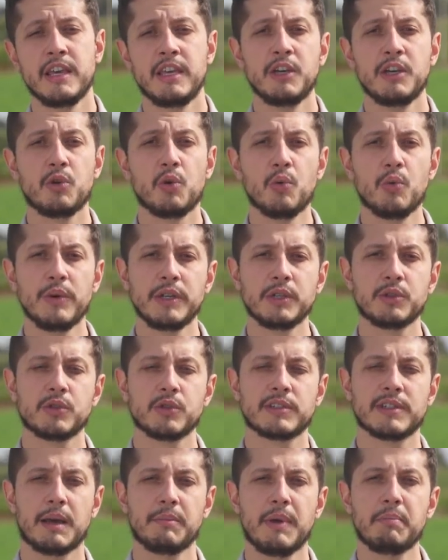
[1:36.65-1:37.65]
e com
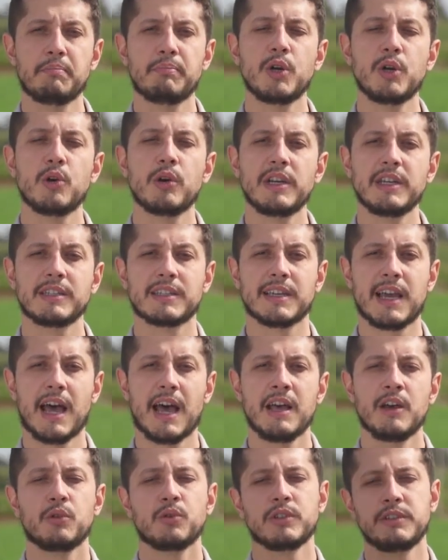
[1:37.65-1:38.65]
isso saber priorizar
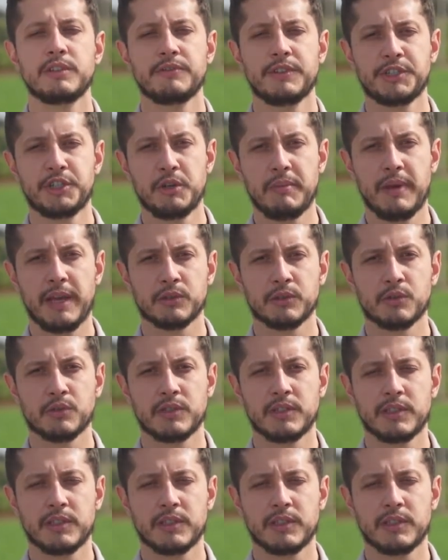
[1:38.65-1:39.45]
os investimentos.